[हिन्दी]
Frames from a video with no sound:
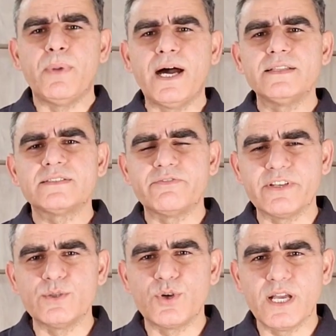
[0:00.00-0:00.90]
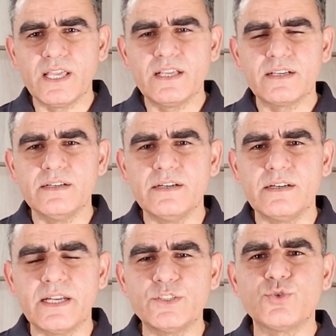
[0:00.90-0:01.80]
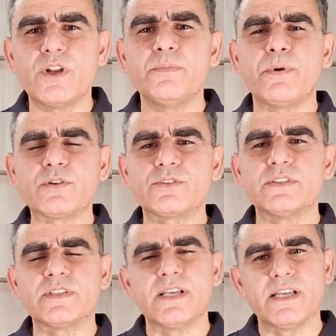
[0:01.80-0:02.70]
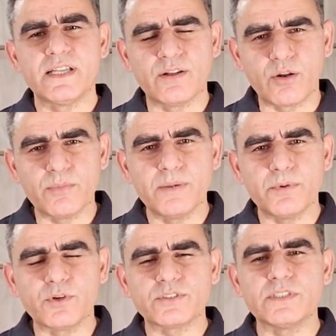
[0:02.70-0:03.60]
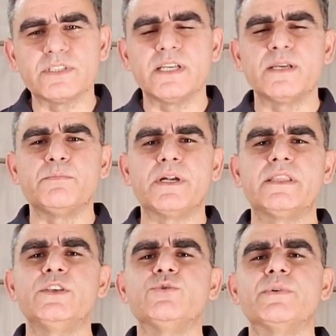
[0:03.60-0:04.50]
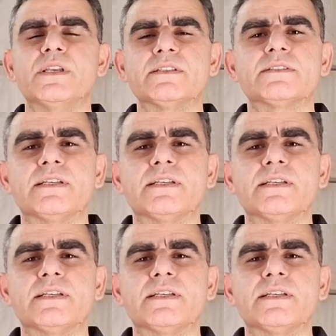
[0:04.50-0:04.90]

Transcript: बाल सफ़ेद होना एक नेचुरल प्रोसेस है नॉर्मल प्रोसेस है बढ़ती उम्र के